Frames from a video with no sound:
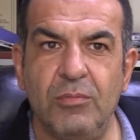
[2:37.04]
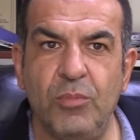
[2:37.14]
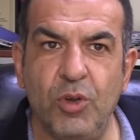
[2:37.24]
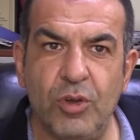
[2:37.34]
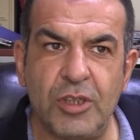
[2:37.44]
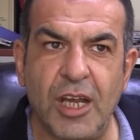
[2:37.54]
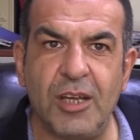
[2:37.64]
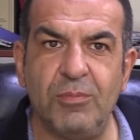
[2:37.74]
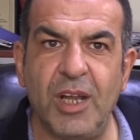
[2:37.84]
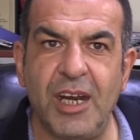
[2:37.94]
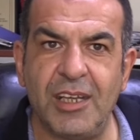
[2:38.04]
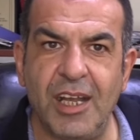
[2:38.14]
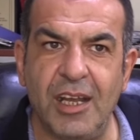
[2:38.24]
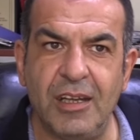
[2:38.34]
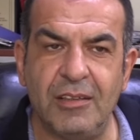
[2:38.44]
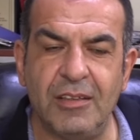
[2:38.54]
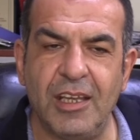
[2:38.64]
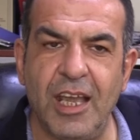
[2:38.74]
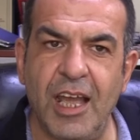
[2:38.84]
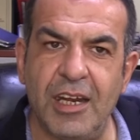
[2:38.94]
büyük takımlarda
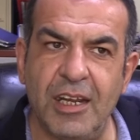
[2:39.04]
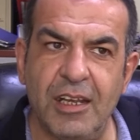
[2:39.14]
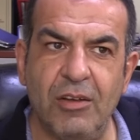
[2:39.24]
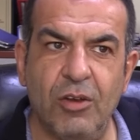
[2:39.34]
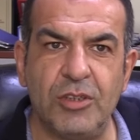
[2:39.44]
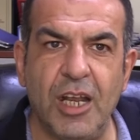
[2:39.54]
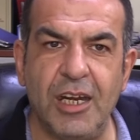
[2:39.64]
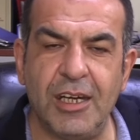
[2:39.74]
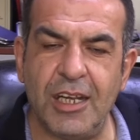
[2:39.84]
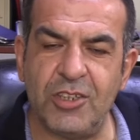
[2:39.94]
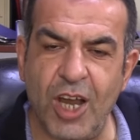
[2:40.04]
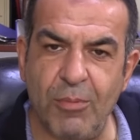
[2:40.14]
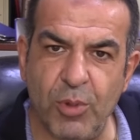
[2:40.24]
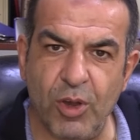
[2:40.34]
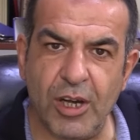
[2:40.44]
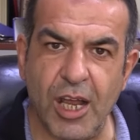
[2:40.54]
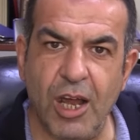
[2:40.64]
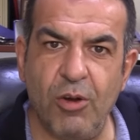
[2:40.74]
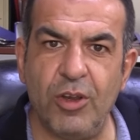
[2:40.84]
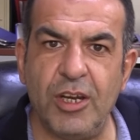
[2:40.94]
yani özellikle
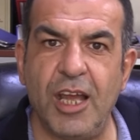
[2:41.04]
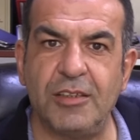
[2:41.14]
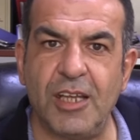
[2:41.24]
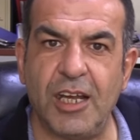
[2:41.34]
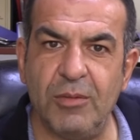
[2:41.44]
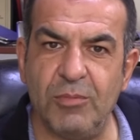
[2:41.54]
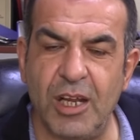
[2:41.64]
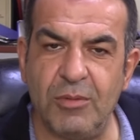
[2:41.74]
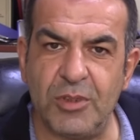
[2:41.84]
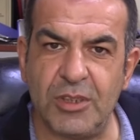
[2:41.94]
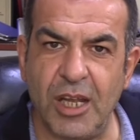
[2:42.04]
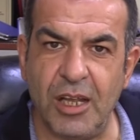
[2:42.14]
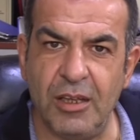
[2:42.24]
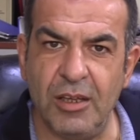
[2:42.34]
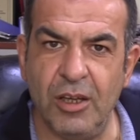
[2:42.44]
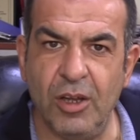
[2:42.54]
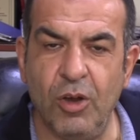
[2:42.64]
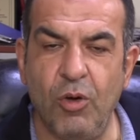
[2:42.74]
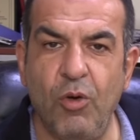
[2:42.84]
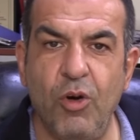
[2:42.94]
şampiyonluğa oynayan takımlarımızda
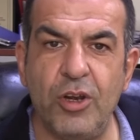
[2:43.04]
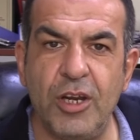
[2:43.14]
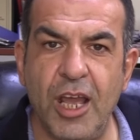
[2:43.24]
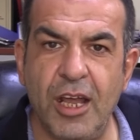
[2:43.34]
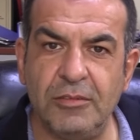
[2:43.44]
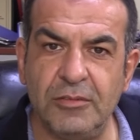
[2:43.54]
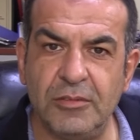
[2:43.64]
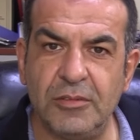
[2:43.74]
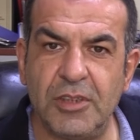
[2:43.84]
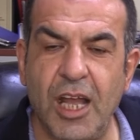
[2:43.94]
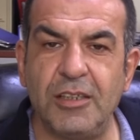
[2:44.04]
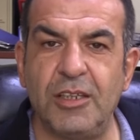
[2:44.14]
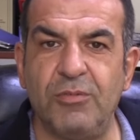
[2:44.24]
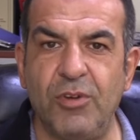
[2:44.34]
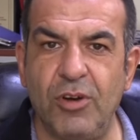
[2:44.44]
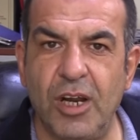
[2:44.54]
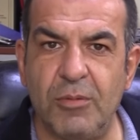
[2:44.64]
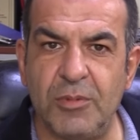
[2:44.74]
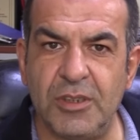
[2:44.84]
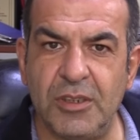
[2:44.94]
oynayan
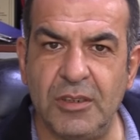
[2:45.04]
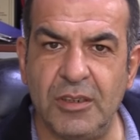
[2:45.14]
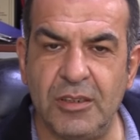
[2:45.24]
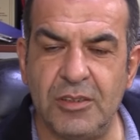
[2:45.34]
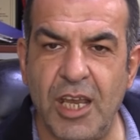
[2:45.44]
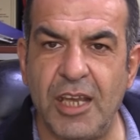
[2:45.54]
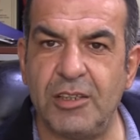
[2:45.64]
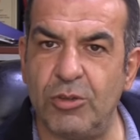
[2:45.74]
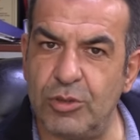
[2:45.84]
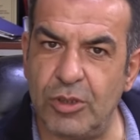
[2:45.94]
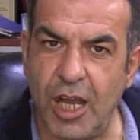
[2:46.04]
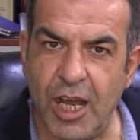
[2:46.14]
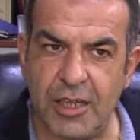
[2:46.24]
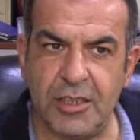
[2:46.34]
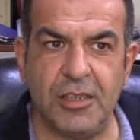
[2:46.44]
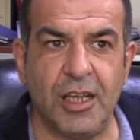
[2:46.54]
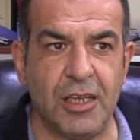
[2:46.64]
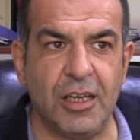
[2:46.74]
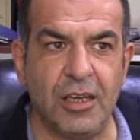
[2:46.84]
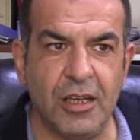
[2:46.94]
santrforlarımızın Cenk Tosun
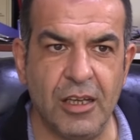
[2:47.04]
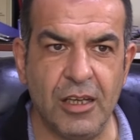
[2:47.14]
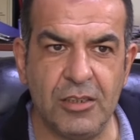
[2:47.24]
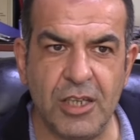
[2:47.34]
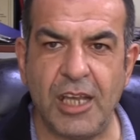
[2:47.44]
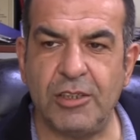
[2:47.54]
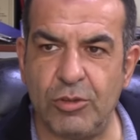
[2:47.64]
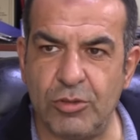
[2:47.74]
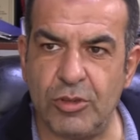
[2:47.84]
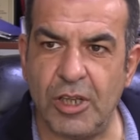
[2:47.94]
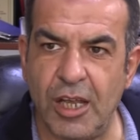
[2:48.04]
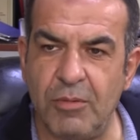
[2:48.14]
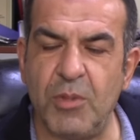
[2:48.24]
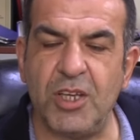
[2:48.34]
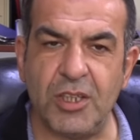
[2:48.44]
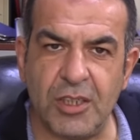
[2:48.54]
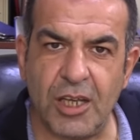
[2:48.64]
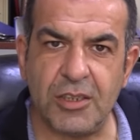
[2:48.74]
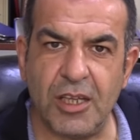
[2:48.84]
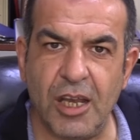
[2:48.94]
haricindeki Cenk Tosun da
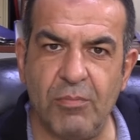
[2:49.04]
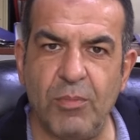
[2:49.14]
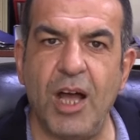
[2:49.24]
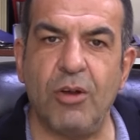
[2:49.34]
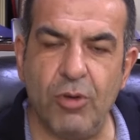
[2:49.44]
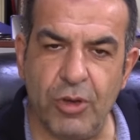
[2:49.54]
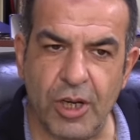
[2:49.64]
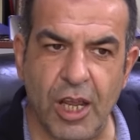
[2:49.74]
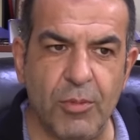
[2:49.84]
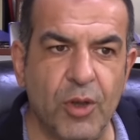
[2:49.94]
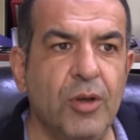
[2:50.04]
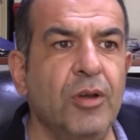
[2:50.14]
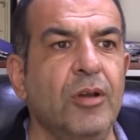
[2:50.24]
Beşiktaş'ta bank oynayamıyor.